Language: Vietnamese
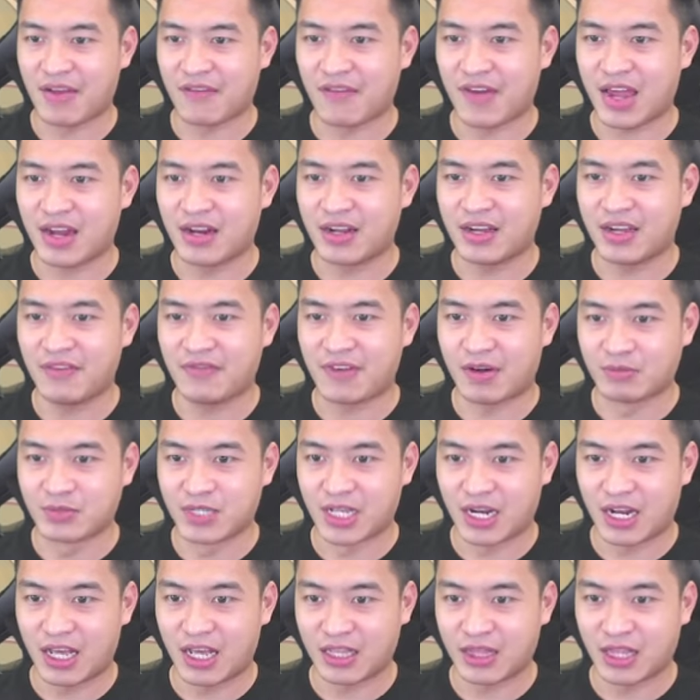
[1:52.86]
vé nữa hy vọng
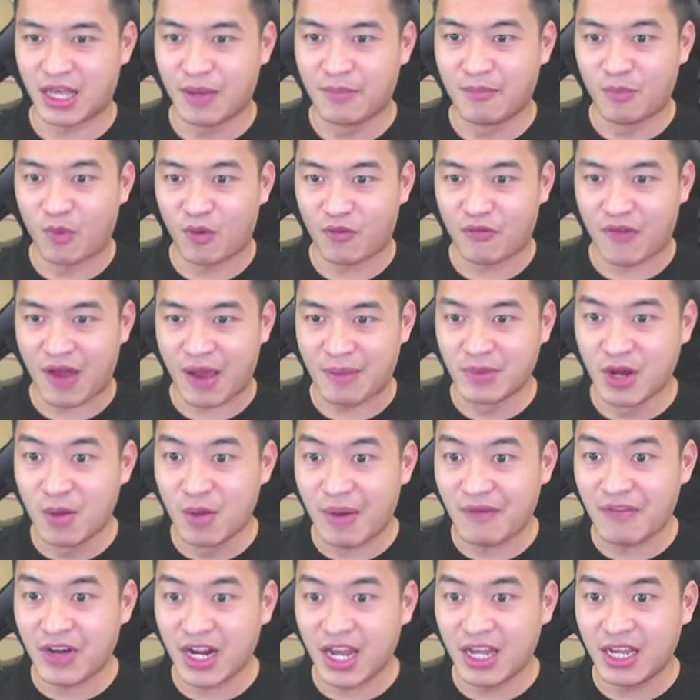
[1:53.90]
rằng là thêm một vài ngu ma
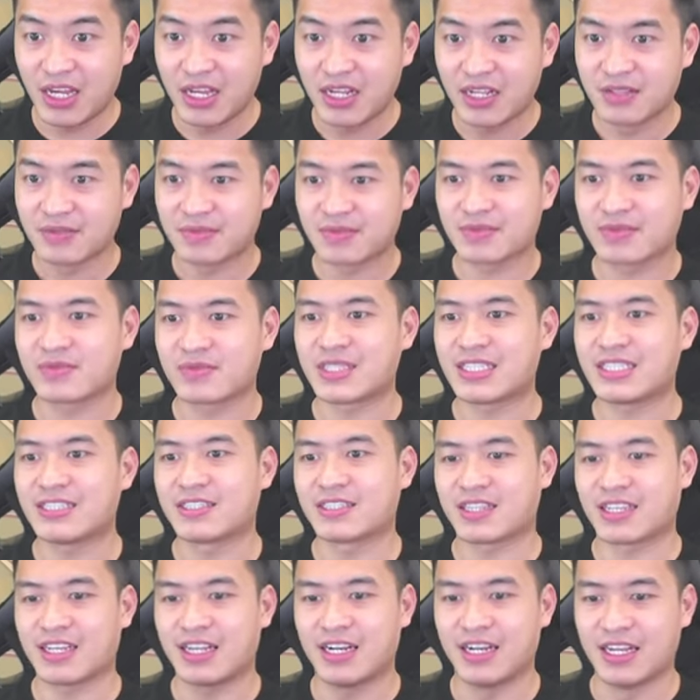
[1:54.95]
vương đi
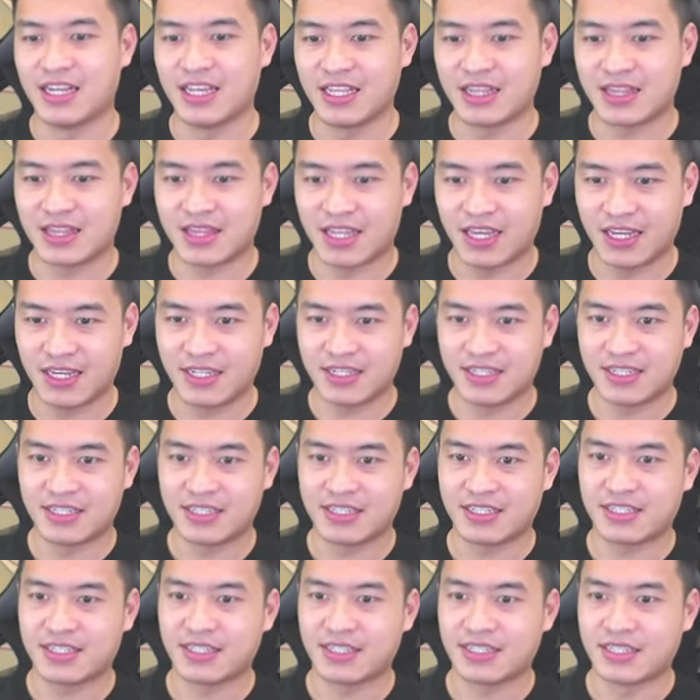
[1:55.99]
tí tịnh
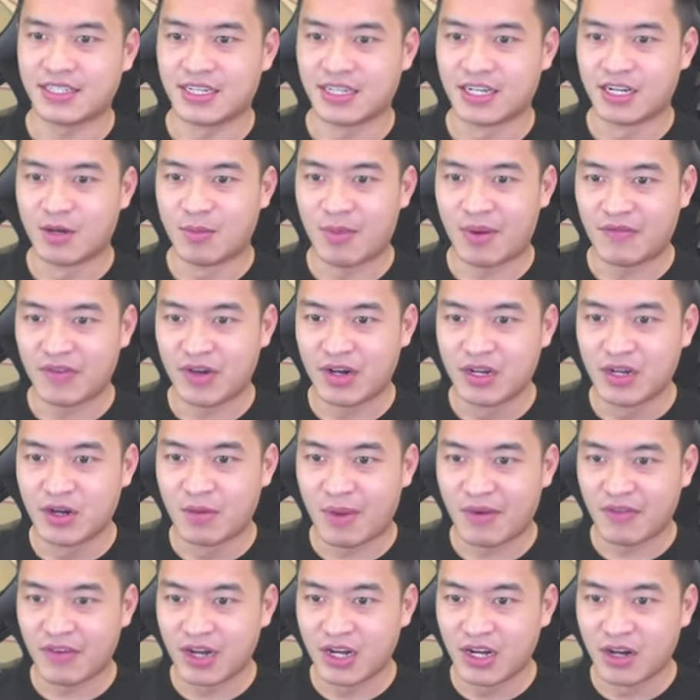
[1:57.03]
ngư ma vương ngư
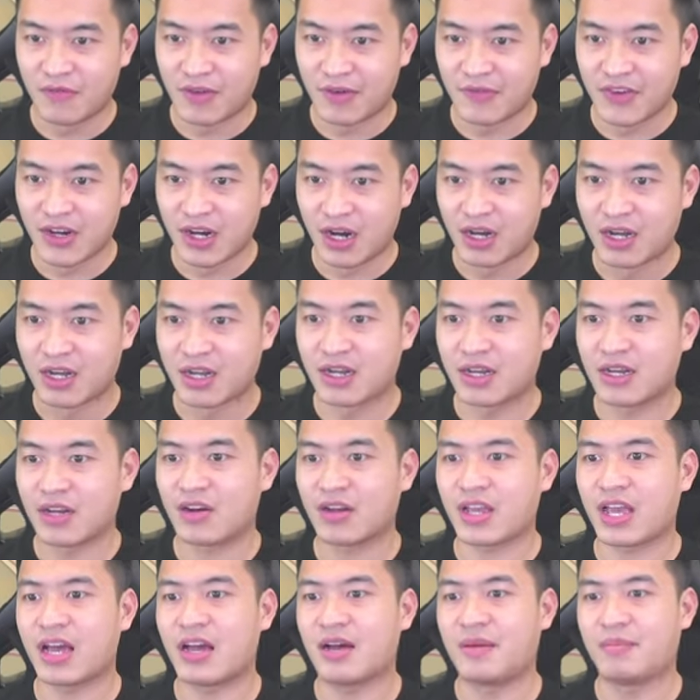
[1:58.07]
ma vương ngư ma vương
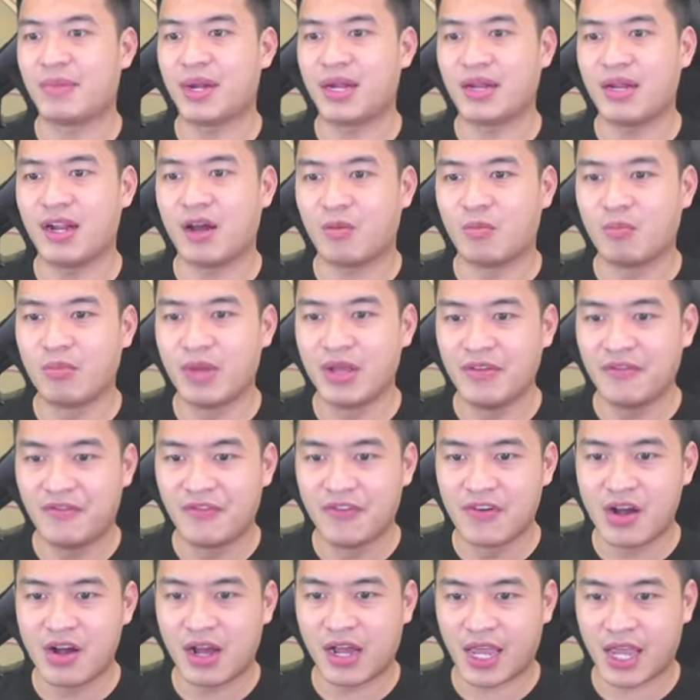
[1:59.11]
ok bất động minh
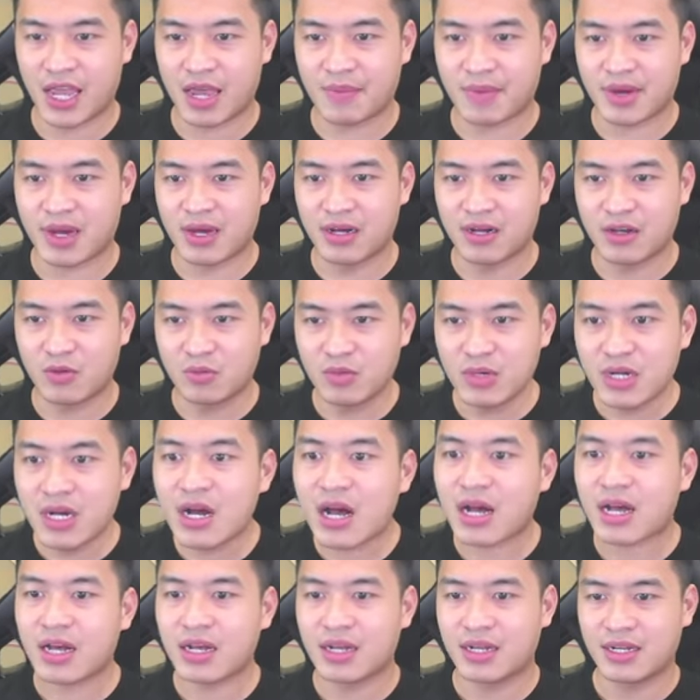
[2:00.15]
vương anh em ạ à. ờ cũng
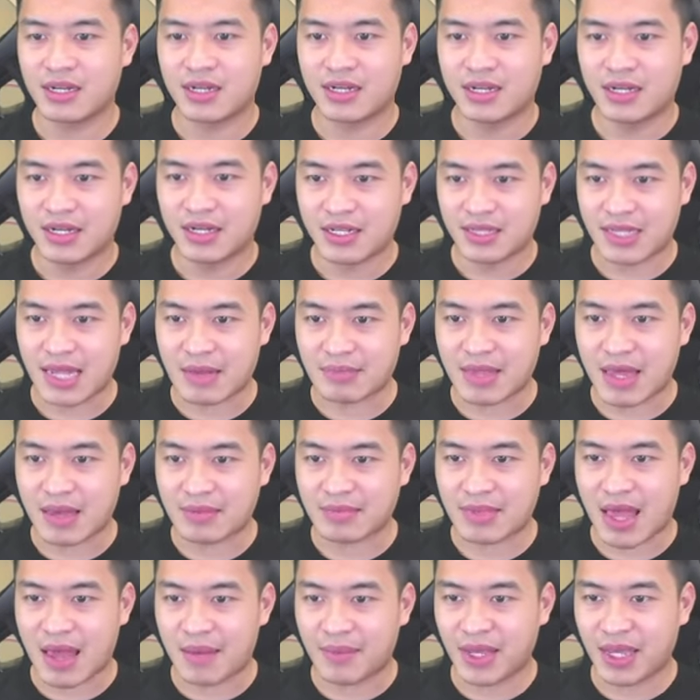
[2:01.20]
được tạm tạm
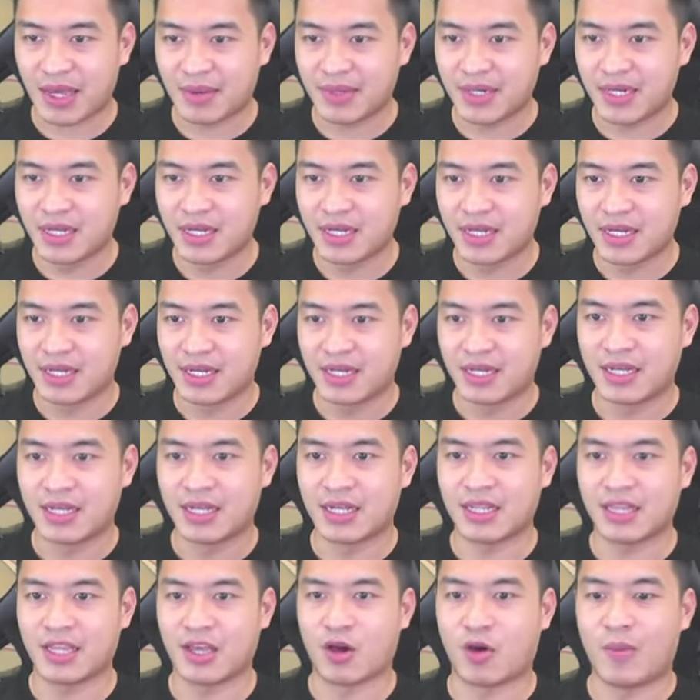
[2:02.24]
tạm anh em ơi
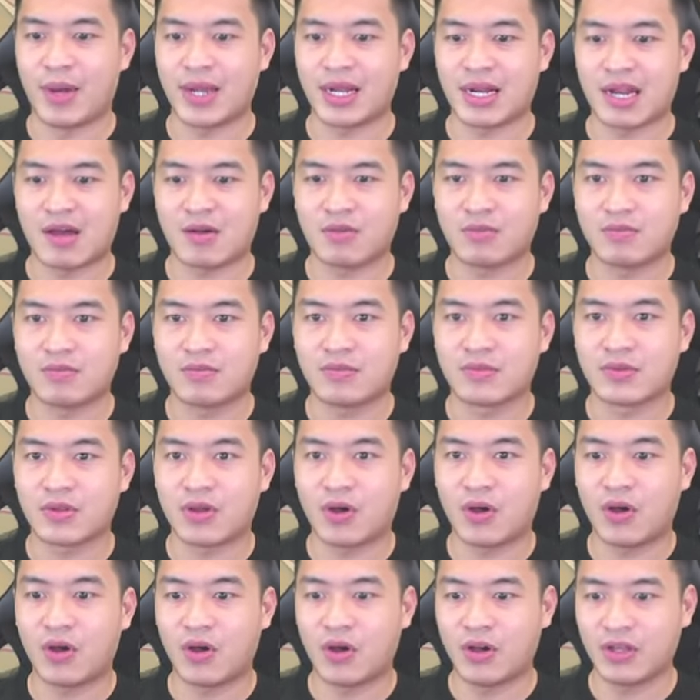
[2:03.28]
tiểu bạch long
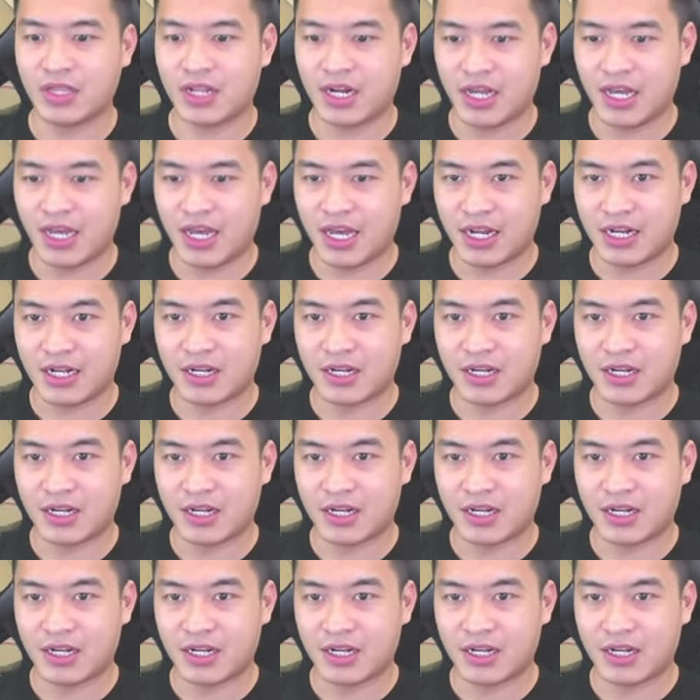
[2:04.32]
thôi thật là hết